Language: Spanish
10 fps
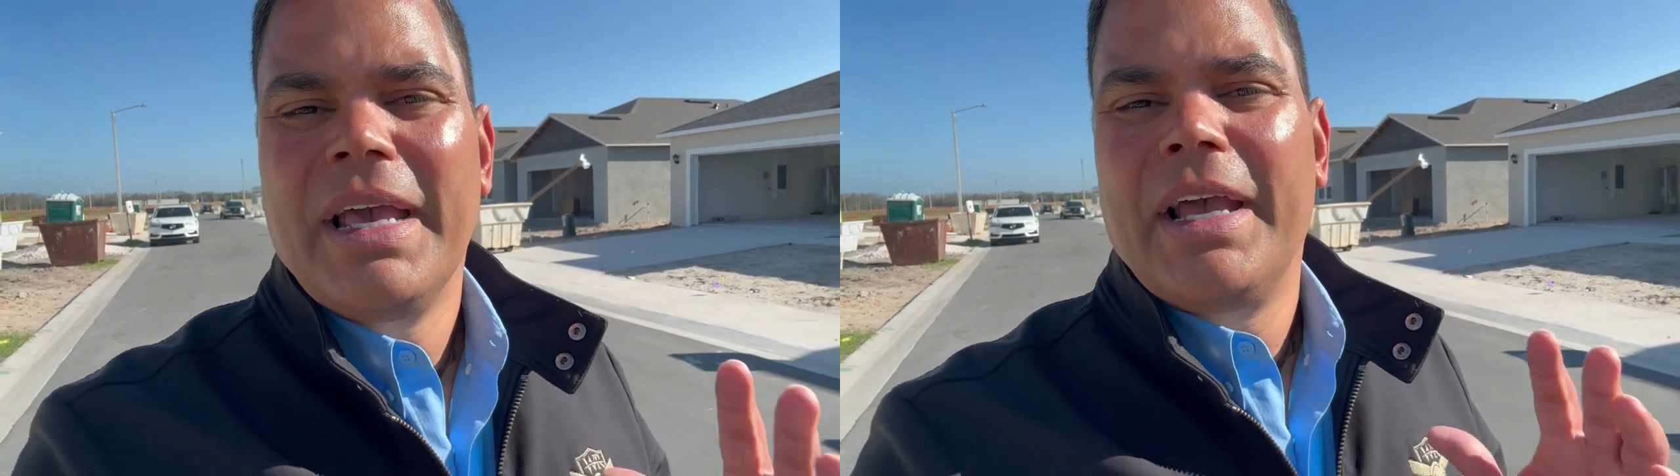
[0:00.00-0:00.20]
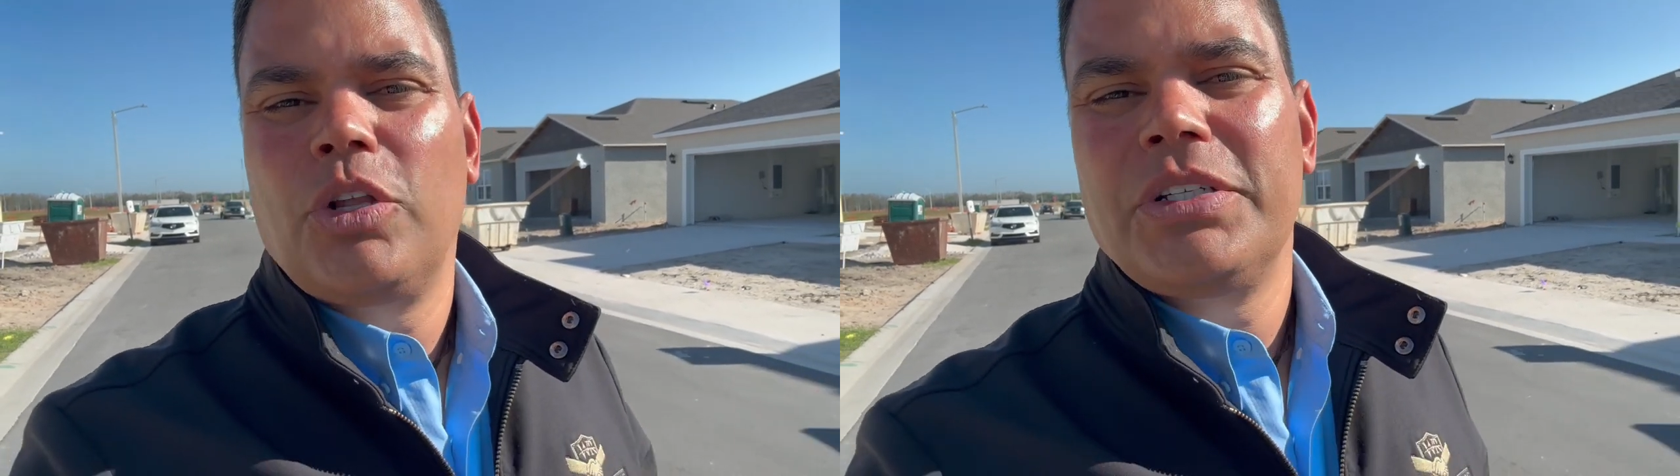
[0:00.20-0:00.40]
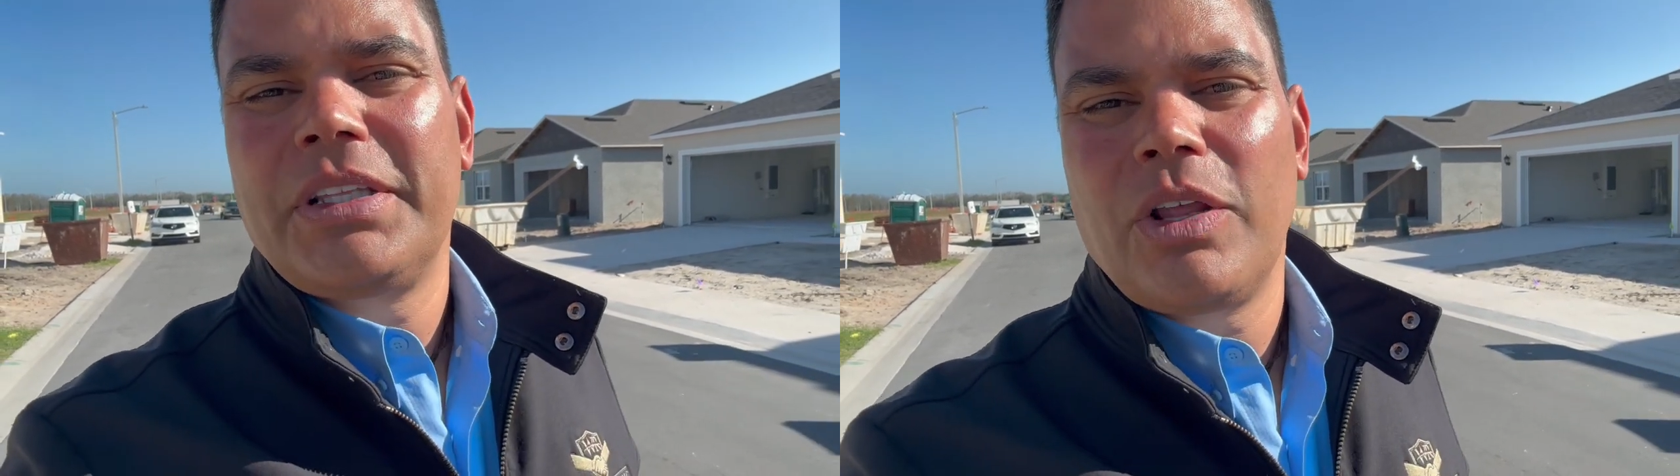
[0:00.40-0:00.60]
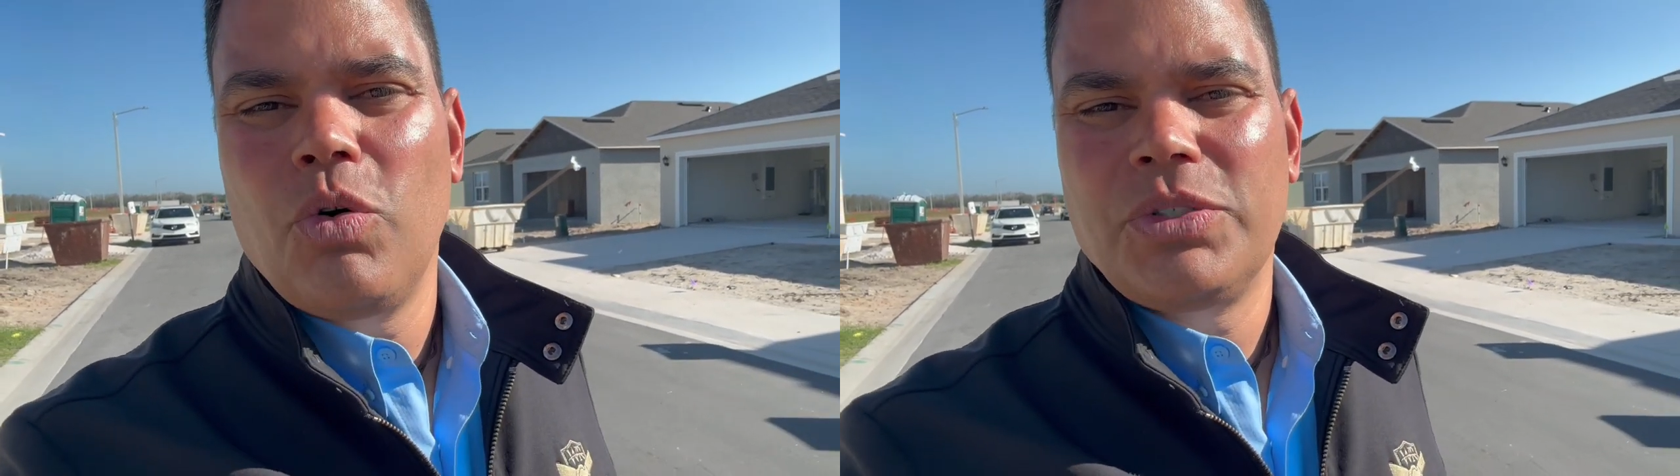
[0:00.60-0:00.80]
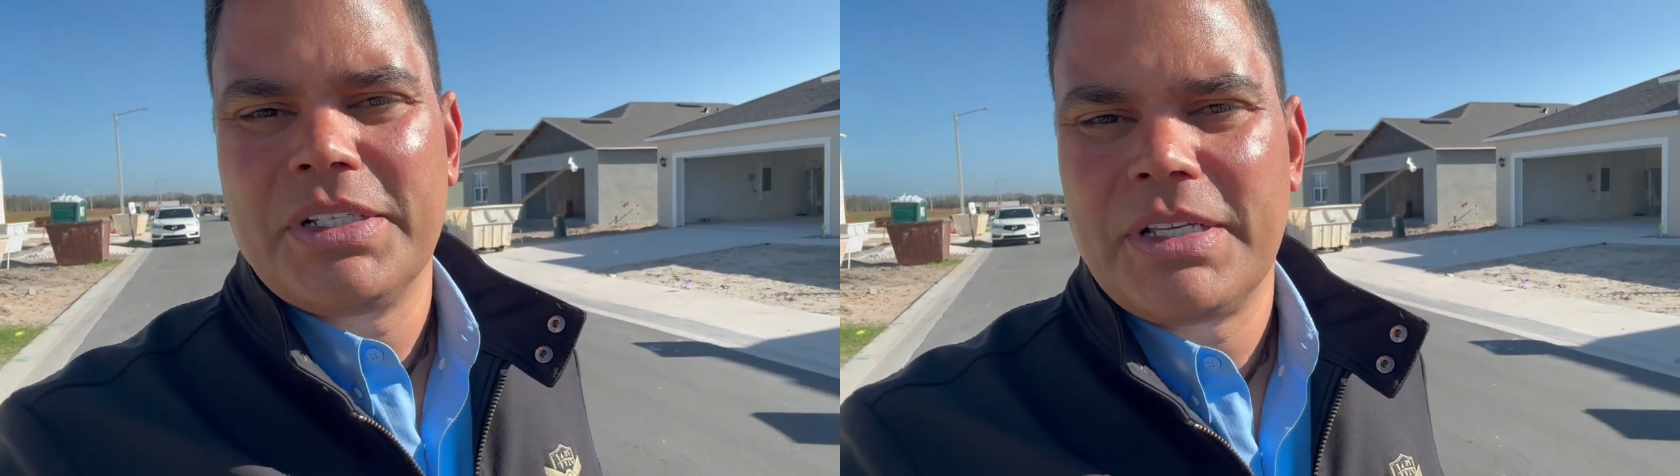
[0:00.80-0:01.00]
Esto se
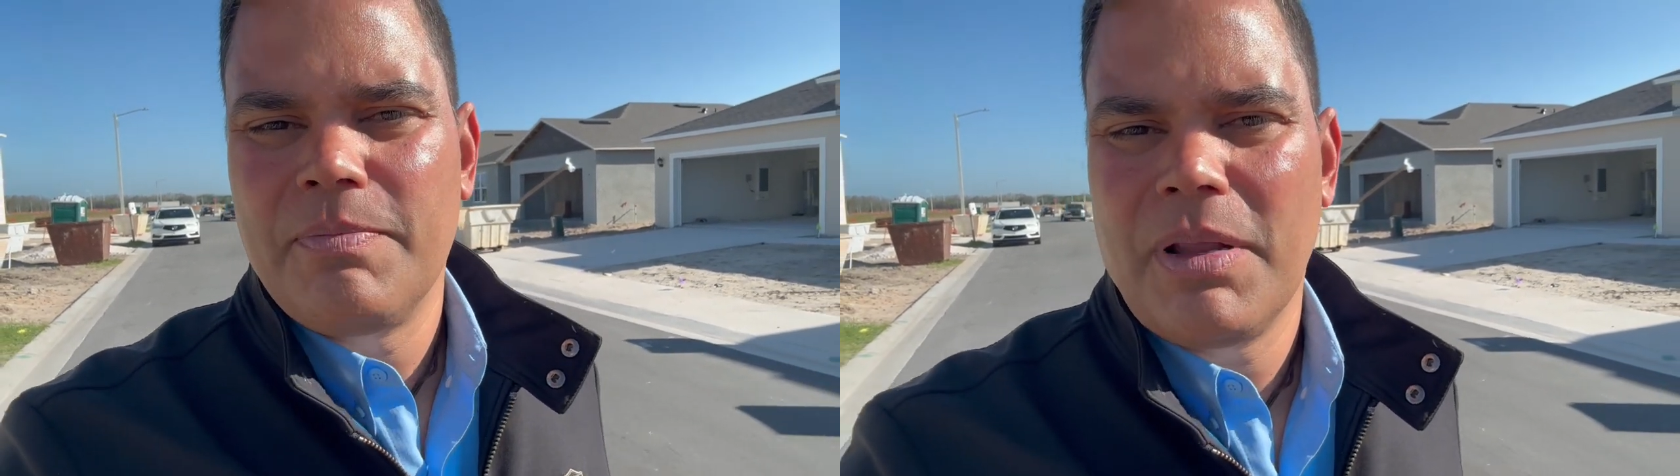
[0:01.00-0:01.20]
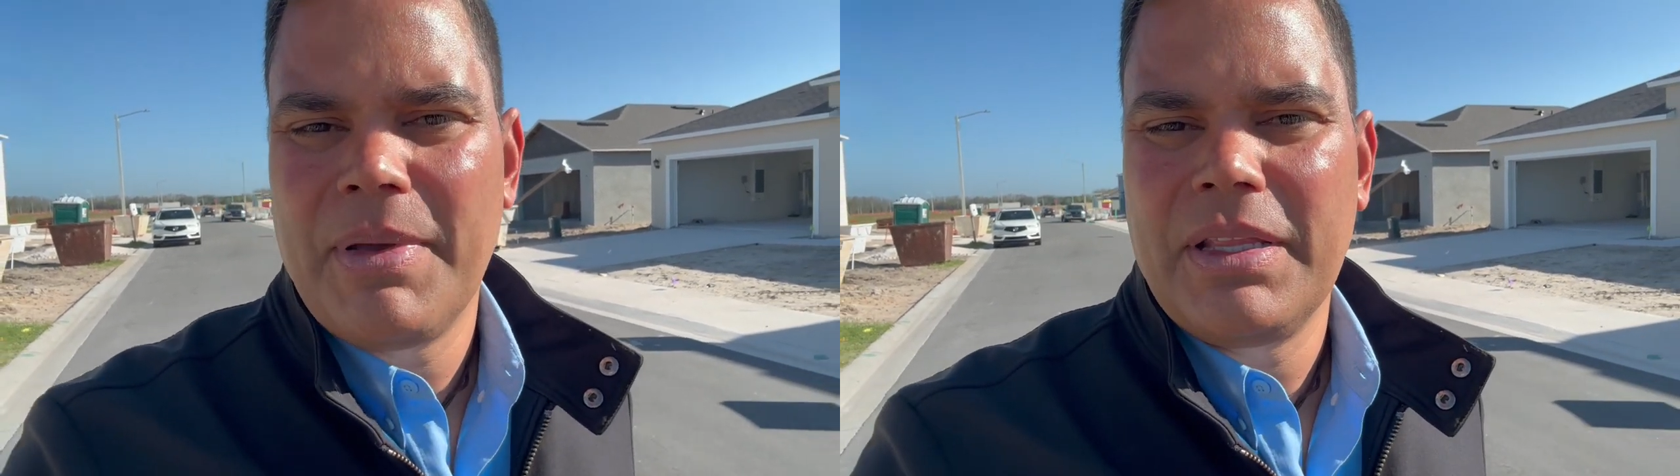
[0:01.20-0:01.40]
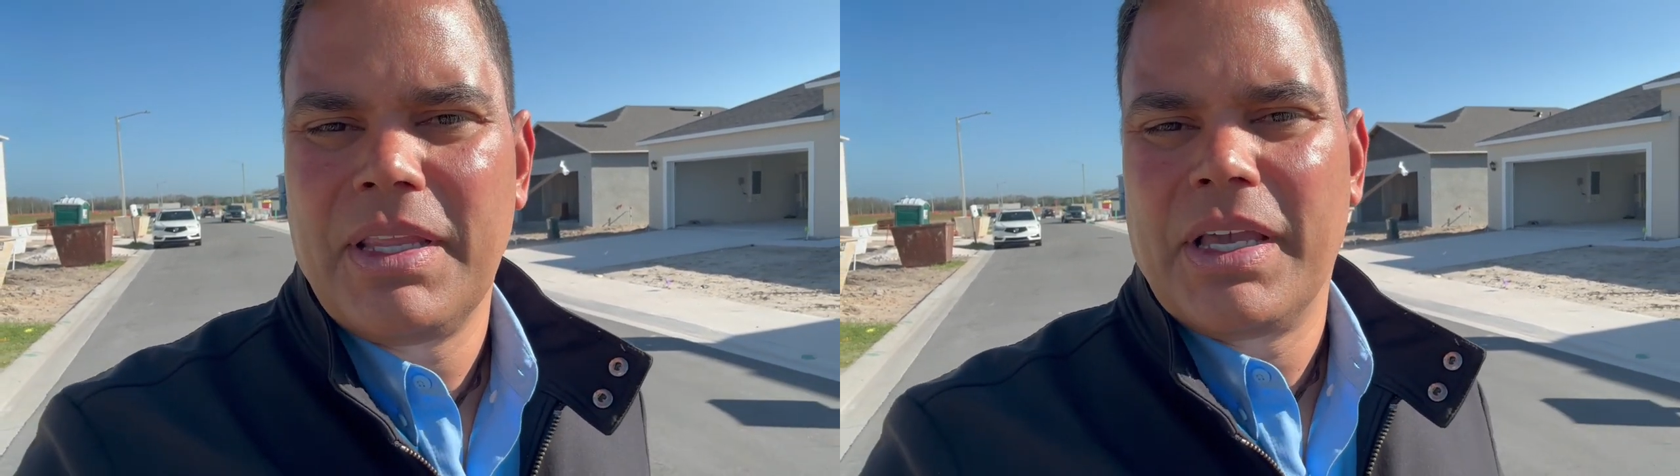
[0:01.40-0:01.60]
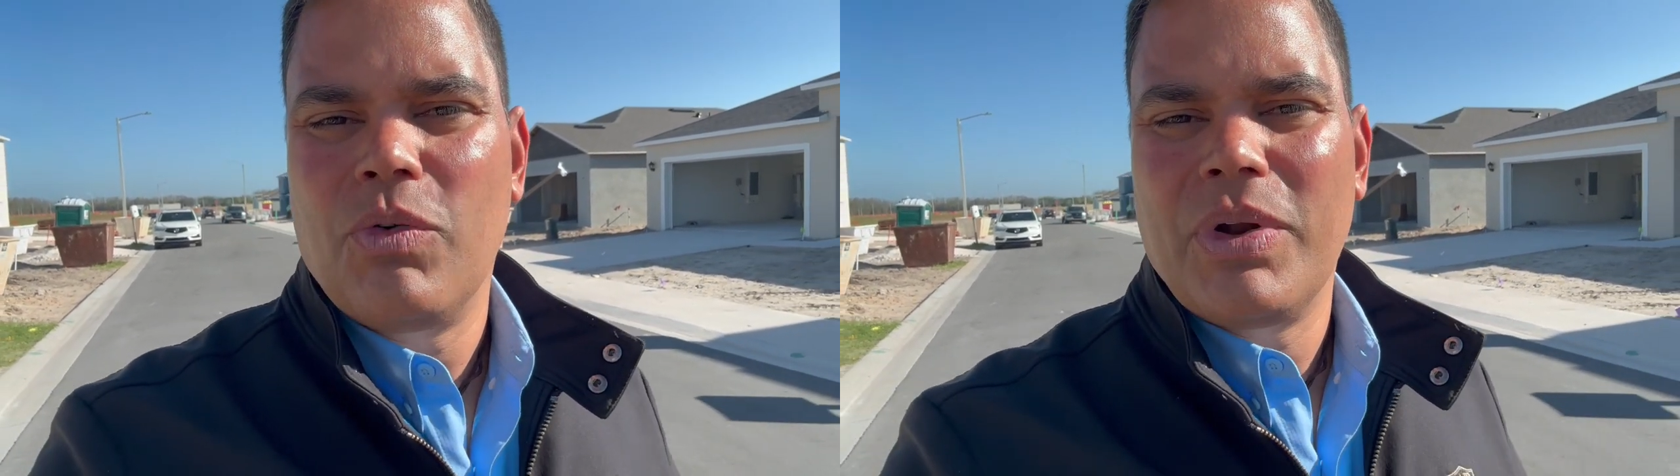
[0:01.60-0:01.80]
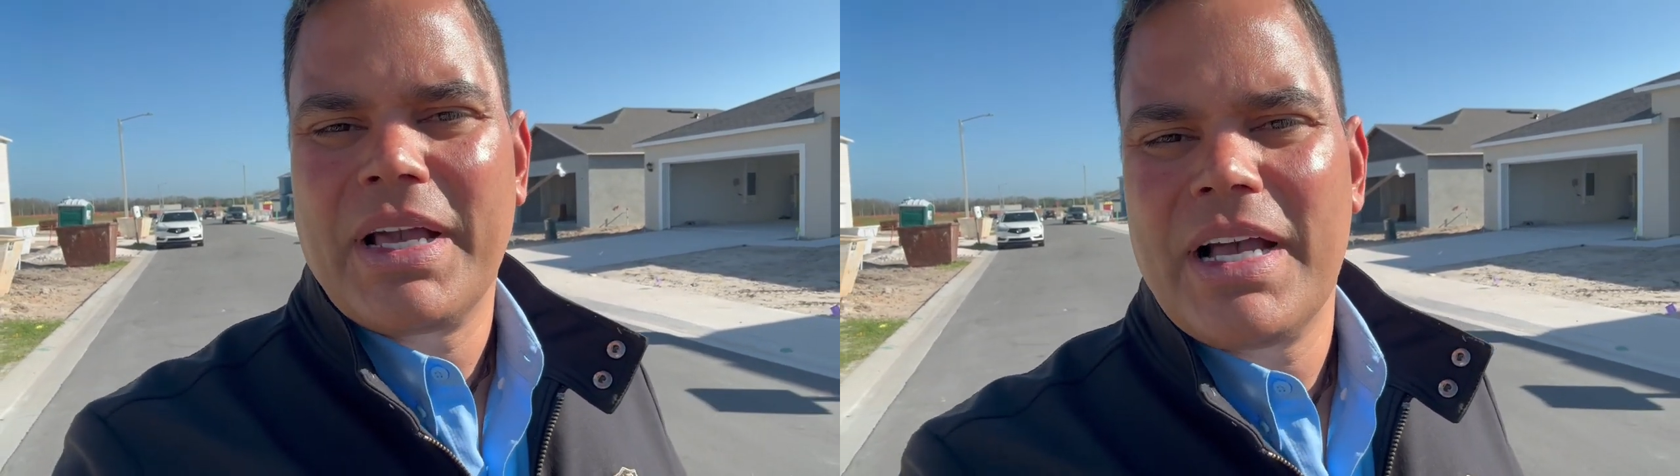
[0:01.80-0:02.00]
traduce simplemente que en una